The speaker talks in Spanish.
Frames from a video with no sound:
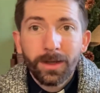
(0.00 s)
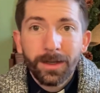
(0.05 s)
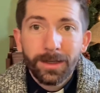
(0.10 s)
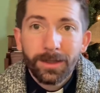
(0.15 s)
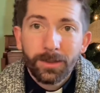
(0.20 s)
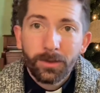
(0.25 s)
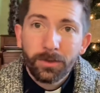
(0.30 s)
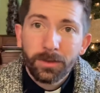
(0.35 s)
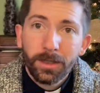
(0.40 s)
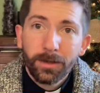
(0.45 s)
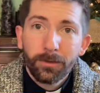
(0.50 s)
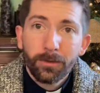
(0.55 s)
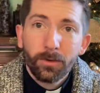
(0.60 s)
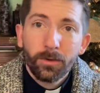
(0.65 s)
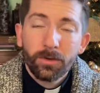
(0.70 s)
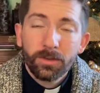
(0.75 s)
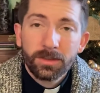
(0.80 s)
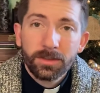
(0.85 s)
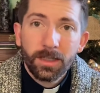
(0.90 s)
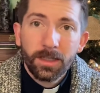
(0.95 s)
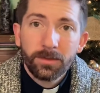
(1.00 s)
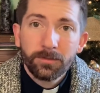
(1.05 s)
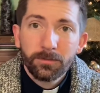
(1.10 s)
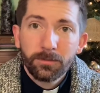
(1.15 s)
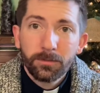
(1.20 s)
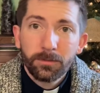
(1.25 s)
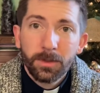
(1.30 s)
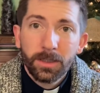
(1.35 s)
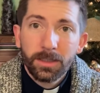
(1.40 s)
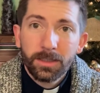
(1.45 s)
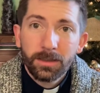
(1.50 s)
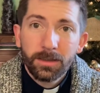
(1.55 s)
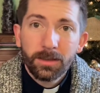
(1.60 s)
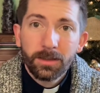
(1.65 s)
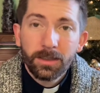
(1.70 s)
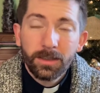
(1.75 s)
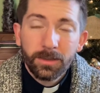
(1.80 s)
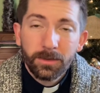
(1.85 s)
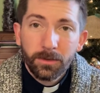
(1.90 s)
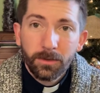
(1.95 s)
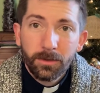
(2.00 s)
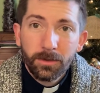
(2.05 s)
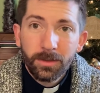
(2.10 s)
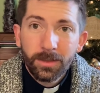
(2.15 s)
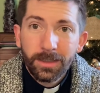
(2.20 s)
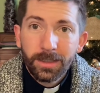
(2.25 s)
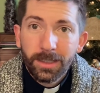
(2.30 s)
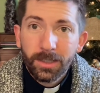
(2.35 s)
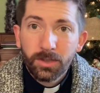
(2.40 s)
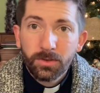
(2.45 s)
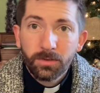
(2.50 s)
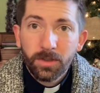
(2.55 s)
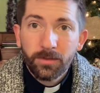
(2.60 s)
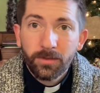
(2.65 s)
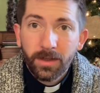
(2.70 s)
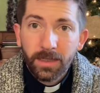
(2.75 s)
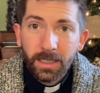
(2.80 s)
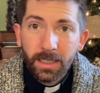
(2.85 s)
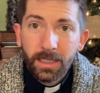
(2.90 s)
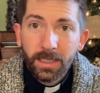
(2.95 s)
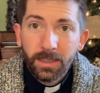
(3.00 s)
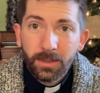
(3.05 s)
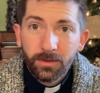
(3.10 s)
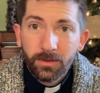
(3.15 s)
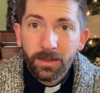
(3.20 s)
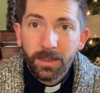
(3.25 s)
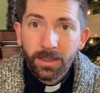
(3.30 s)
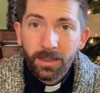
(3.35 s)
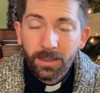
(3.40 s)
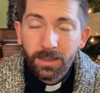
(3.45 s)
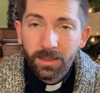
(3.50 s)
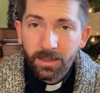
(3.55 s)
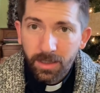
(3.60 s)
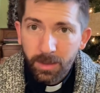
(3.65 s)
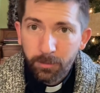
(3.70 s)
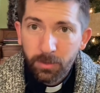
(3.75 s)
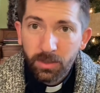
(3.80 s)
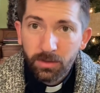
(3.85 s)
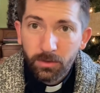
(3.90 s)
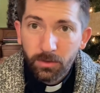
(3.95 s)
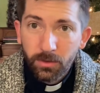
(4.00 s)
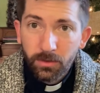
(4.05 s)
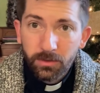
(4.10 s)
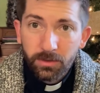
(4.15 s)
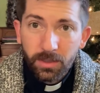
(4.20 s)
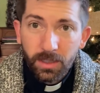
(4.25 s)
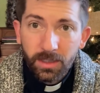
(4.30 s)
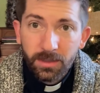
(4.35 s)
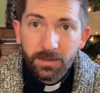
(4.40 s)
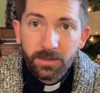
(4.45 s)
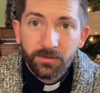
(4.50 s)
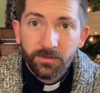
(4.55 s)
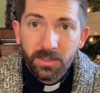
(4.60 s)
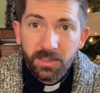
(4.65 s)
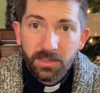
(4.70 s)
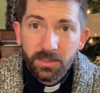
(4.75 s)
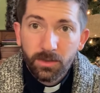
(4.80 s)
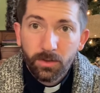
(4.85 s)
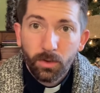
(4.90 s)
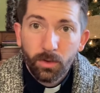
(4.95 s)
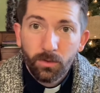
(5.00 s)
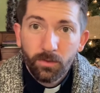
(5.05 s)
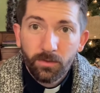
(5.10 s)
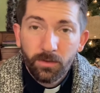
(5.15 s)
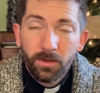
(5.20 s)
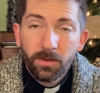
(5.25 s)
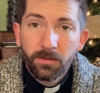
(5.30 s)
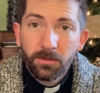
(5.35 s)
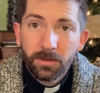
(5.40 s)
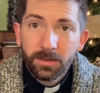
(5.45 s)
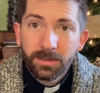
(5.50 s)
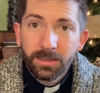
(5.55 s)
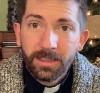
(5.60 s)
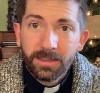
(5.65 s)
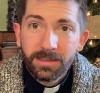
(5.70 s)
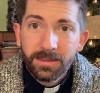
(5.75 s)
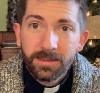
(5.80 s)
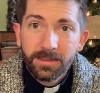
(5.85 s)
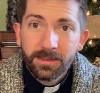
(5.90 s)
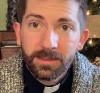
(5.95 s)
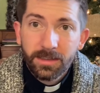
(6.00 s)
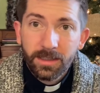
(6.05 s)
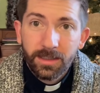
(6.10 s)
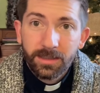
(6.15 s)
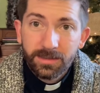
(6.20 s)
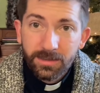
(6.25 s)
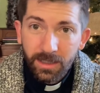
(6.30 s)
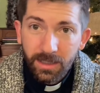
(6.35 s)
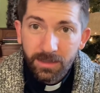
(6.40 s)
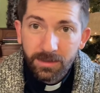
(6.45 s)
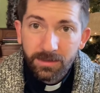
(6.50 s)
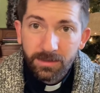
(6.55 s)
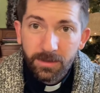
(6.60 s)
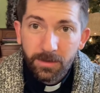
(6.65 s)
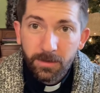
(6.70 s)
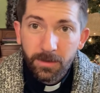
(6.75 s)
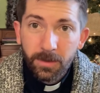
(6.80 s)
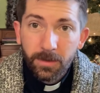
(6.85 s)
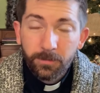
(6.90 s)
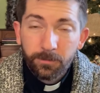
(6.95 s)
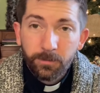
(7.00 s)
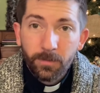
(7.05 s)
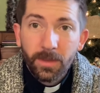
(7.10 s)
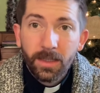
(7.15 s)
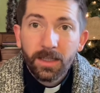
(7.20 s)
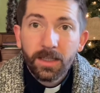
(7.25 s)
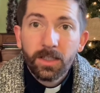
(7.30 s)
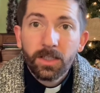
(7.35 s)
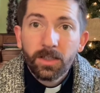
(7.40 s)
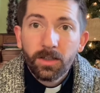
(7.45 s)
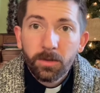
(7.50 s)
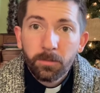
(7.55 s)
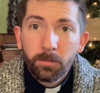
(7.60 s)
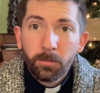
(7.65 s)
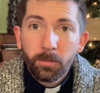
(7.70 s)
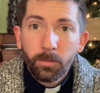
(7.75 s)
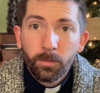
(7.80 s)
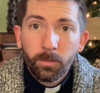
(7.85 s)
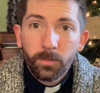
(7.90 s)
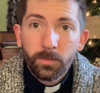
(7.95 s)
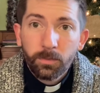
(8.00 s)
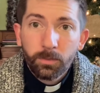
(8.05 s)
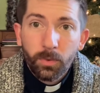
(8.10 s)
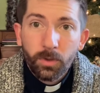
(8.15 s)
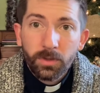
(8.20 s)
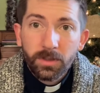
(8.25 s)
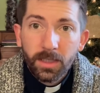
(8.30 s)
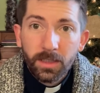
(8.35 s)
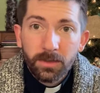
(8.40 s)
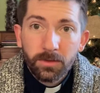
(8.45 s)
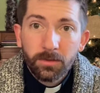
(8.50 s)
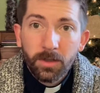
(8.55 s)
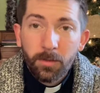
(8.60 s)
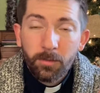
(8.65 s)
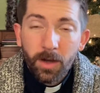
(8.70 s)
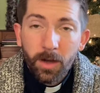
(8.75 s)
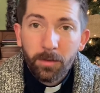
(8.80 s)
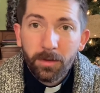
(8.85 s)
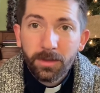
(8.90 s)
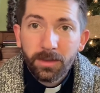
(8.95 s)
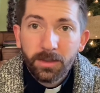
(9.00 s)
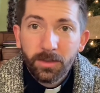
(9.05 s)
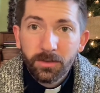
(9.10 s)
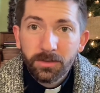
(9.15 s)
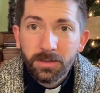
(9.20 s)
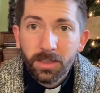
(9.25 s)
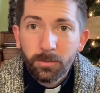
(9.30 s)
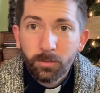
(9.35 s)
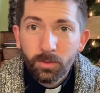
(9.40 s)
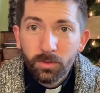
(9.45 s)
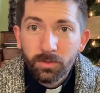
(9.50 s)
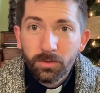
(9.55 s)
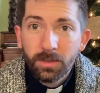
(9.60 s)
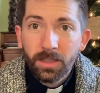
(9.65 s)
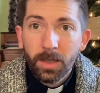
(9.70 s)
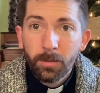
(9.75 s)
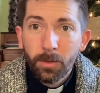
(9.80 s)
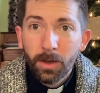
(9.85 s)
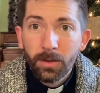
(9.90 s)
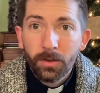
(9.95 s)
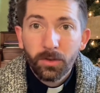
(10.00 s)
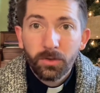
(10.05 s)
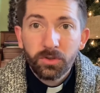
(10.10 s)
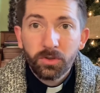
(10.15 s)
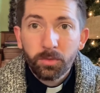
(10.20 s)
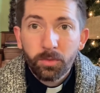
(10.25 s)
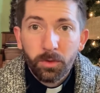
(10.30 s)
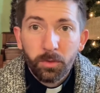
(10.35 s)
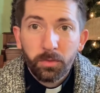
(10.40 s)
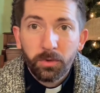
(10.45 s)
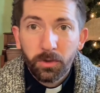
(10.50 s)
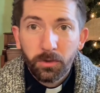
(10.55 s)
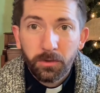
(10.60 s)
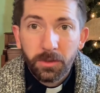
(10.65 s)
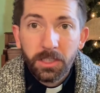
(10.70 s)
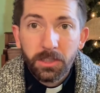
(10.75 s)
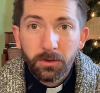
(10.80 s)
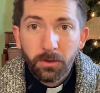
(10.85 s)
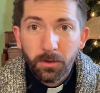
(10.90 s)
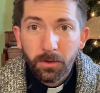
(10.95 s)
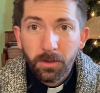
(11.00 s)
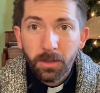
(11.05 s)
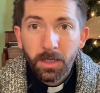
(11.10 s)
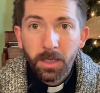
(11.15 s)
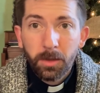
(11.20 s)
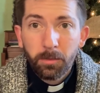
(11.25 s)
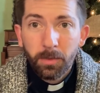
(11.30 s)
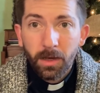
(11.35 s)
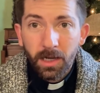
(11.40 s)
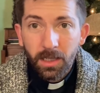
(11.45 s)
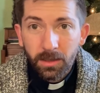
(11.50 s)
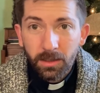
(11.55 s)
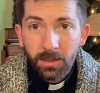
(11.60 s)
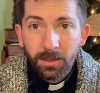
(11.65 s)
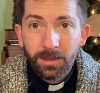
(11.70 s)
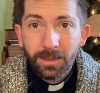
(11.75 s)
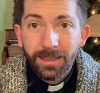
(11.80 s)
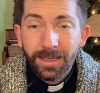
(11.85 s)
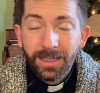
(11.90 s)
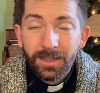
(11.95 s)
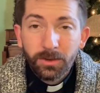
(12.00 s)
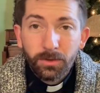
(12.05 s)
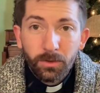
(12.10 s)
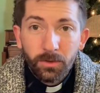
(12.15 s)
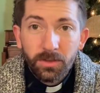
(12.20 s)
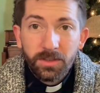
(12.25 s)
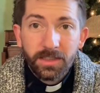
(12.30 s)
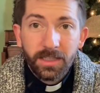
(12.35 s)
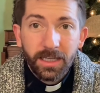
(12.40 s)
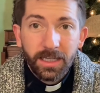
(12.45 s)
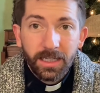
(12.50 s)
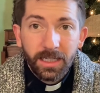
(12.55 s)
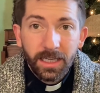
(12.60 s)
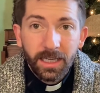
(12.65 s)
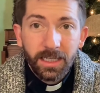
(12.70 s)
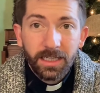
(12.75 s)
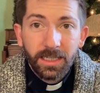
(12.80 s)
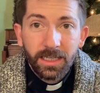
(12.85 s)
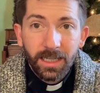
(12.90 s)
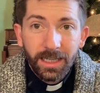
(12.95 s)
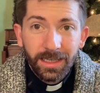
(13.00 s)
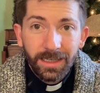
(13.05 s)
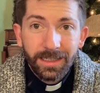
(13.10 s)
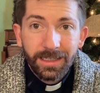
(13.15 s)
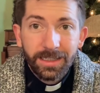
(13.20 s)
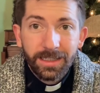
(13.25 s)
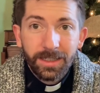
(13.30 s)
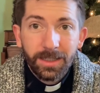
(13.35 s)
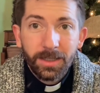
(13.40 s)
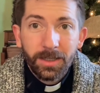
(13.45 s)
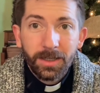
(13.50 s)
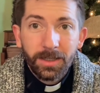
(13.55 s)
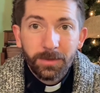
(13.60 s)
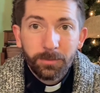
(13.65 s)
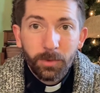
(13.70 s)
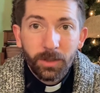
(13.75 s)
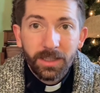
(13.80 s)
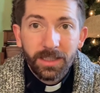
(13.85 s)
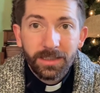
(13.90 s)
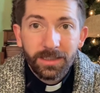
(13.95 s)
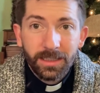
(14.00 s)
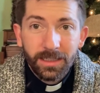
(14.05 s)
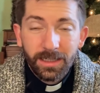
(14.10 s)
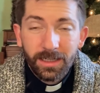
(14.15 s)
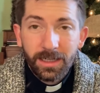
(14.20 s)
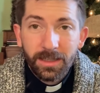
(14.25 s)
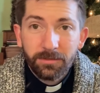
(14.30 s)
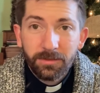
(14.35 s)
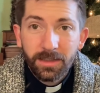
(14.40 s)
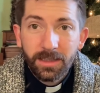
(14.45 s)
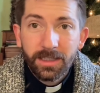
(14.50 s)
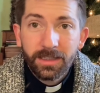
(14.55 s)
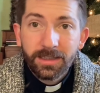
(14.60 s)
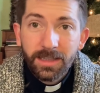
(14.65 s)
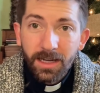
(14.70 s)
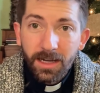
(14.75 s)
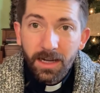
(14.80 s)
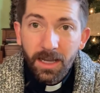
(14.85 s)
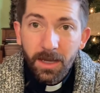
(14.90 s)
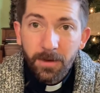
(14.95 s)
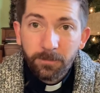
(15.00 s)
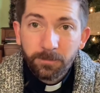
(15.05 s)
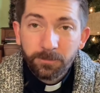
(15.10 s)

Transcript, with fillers: lo que San Juan dijo en su Evangelio de capítulo 3, versículo 16. Por tanto, amaba Dios al mundo que mandó su propio Hijo, para que todos que creen en Él pueden tener la vida eterna.